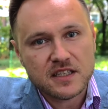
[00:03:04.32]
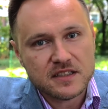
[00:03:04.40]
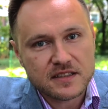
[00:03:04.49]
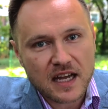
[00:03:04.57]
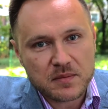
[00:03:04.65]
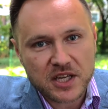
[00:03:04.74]

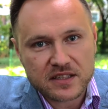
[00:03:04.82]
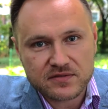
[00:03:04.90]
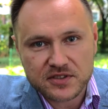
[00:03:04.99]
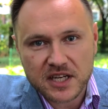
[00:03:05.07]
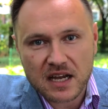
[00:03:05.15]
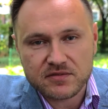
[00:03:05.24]
i tam
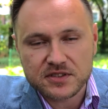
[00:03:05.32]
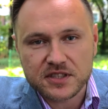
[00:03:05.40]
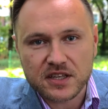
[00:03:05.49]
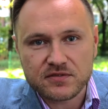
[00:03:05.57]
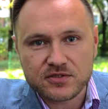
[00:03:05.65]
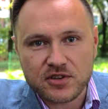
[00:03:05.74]
Jadwiga
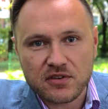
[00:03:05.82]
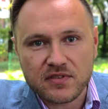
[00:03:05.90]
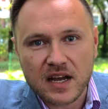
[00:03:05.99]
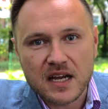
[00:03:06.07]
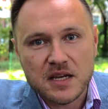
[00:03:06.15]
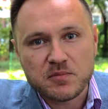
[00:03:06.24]

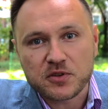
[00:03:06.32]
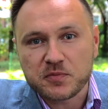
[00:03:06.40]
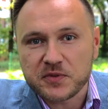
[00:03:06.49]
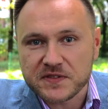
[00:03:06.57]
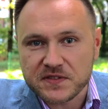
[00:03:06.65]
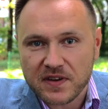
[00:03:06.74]
Witkiewiczowa
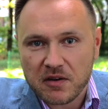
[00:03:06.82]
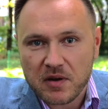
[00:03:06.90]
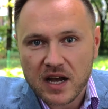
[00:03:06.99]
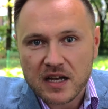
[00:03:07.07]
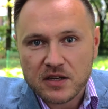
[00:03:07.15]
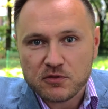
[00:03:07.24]

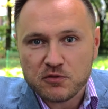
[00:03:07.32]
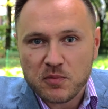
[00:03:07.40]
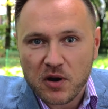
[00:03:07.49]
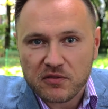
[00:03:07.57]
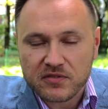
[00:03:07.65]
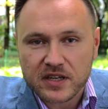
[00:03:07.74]
podpisywała
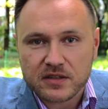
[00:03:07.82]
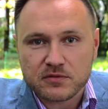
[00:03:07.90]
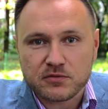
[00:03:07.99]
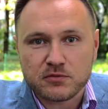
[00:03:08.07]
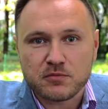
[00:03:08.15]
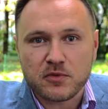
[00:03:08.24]
umowę
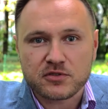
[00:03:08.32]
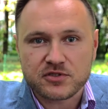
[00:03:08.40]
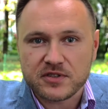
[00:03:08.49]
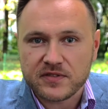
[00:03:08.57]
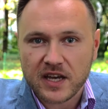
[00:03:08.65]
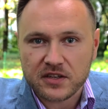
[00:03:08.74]

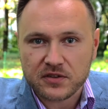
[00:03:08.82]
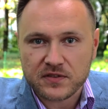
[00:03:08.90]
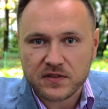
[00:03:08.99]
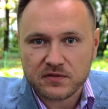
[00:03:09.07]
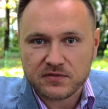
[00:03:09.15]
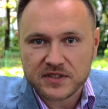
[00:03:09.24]

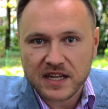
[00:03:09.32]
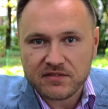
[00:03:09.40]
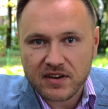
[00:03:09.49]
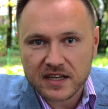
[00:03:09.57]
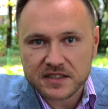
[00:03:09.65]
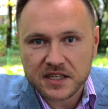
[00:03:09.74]
umożliwiającą
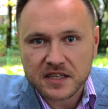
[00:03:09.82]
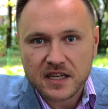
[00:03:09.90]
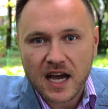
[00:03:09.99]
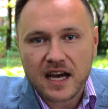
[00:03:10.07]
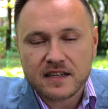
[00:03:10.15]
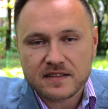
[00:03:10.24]
wydawanie
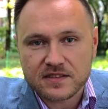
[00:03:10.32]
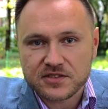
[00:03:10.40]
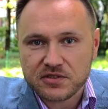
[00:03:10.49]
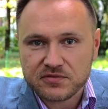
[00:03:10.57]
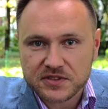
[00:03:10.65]
arcydzieł